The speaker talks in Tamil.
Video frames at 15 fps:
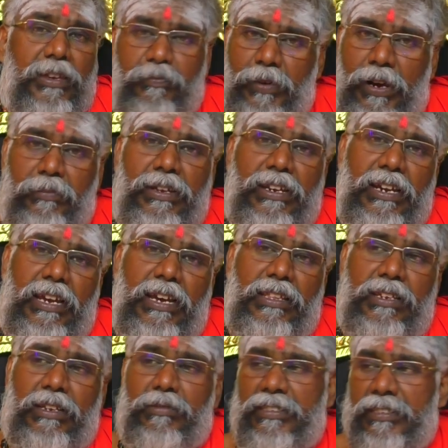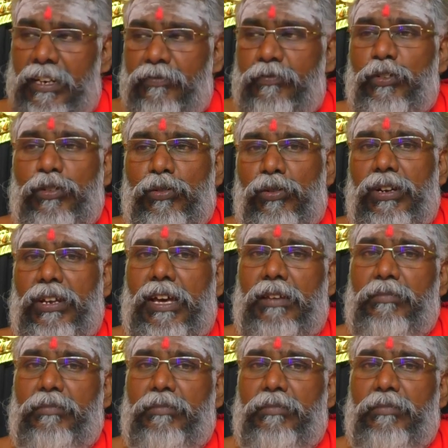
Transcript: இப்போ அப்படி கிடையாது நம்ம செல்ஃபோன் நோண்ட